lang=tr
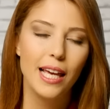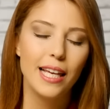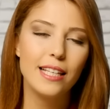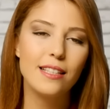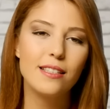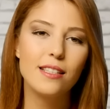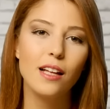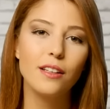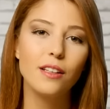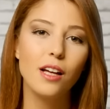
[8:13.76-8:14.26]

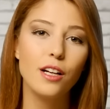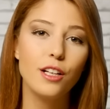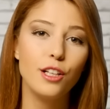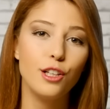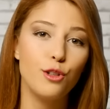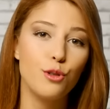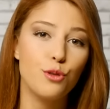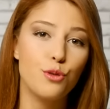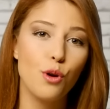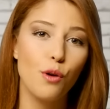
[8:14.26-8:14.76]
İnsanlar
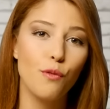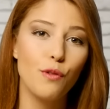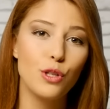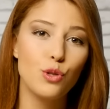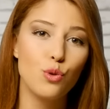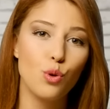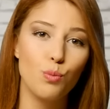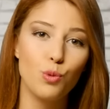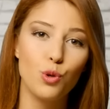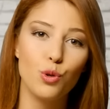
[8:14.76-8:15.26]
ilizyon ve
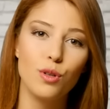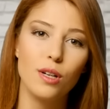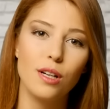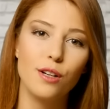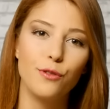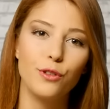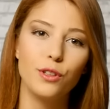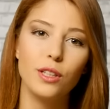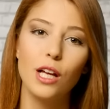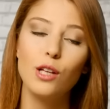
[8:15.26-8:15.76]
sömürü
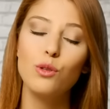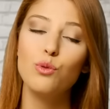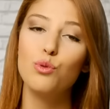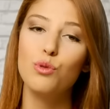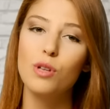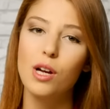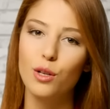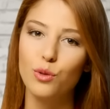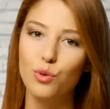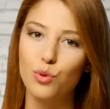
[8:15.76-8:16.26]
tarafından
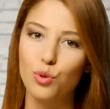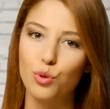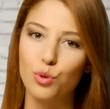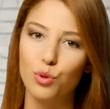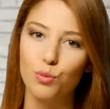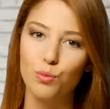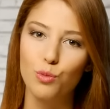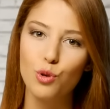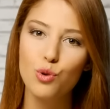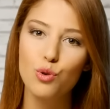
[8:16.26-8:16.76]
tuzağa
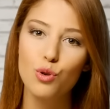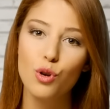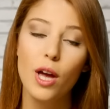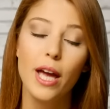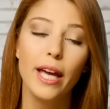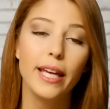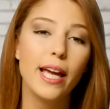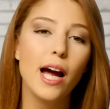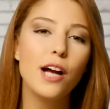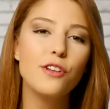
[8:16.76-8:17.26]
düşürülmüş,
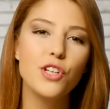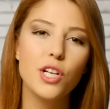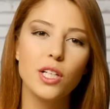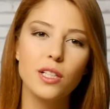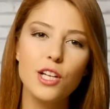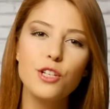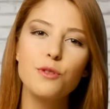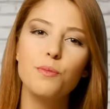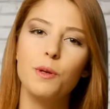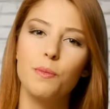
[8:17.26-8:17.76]

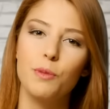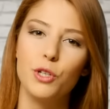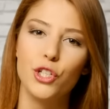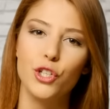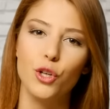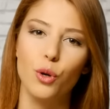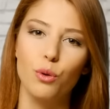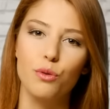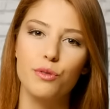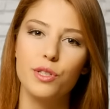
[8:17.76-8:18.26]
gerçekleşmemiş
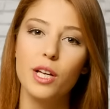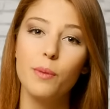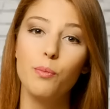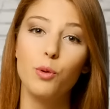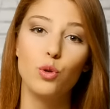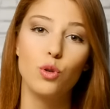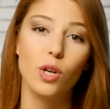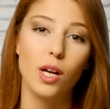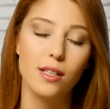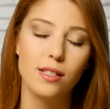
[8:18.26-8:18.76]
de olsa
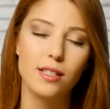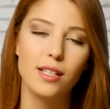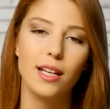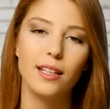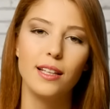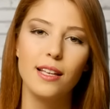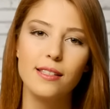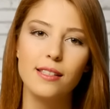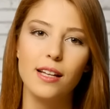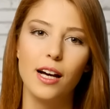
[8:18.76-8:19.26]

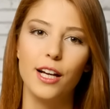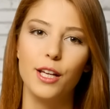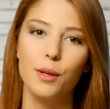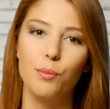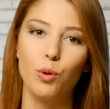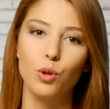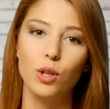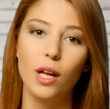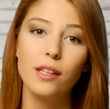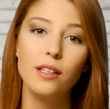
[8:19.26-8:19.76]
potansiyele
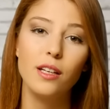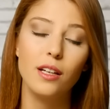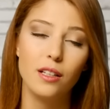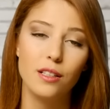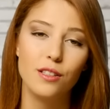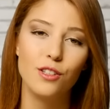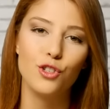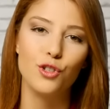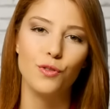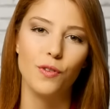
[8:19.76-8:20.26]
sahip olan
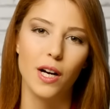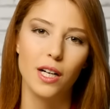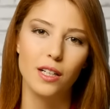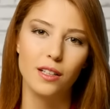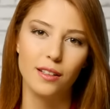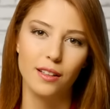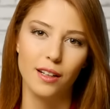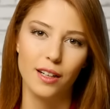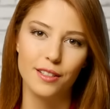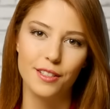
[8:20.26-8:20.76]
yaratıcı
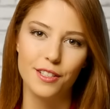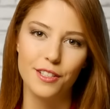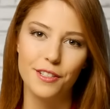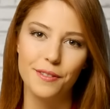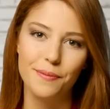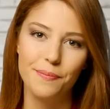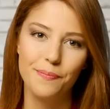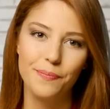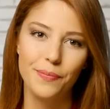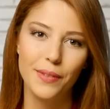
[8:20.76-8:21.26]
varlıklardır.
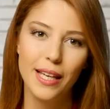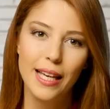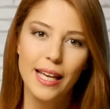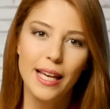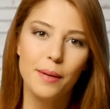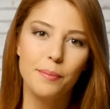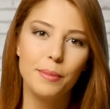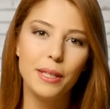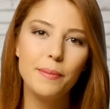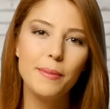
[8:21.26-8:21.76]

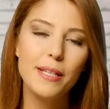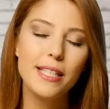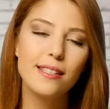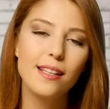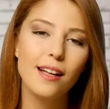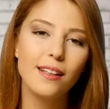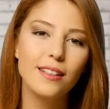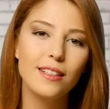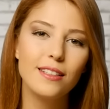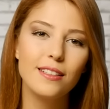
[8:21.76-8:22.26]
Bilim
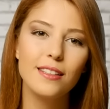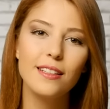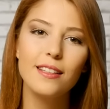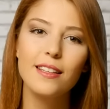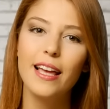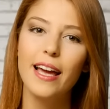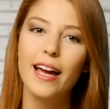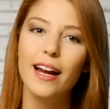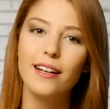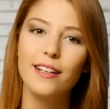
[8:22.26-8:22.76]
insanlarının
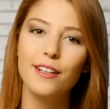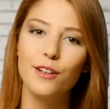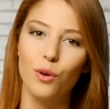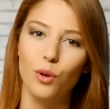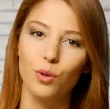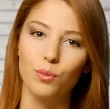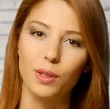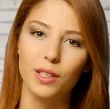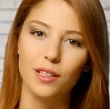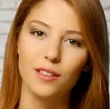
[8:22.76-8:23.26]
değerleri
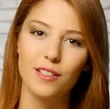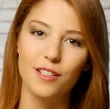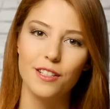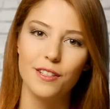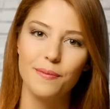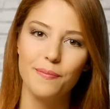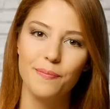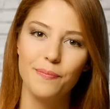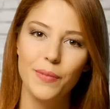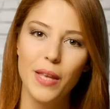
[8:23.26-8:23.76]

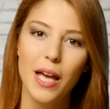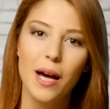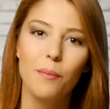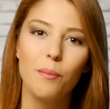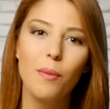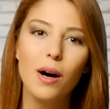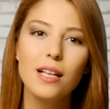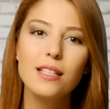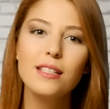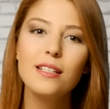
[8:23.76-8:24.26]
olmalıdır.
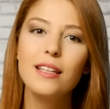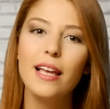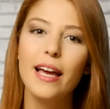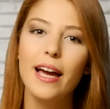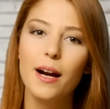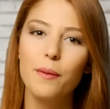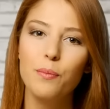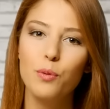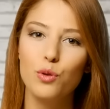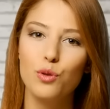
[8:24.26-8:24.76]
Bazı
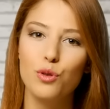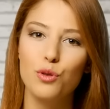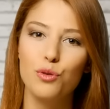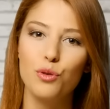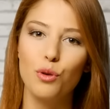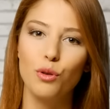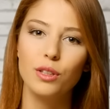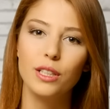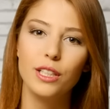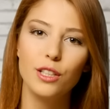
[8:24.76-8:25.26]
değer
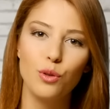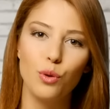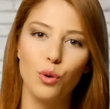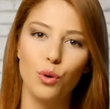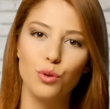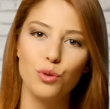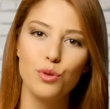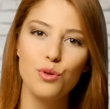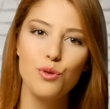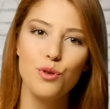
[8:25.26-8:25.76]
pozisyonları
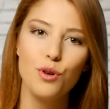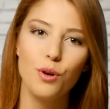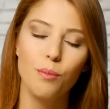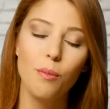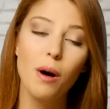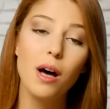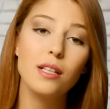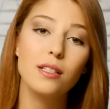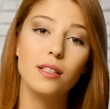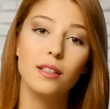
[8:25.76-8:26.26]
doğru,
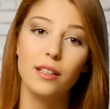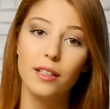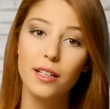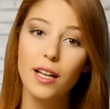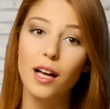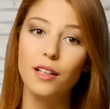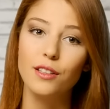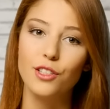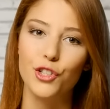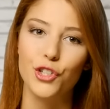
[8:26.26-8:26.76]
bazıları
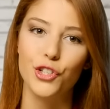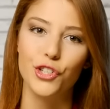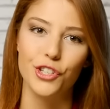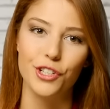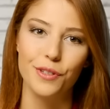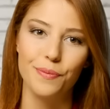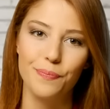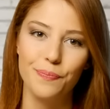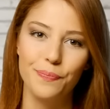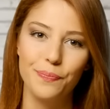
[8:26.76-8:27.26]

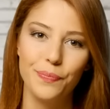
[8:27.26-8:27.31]
yanlıştır.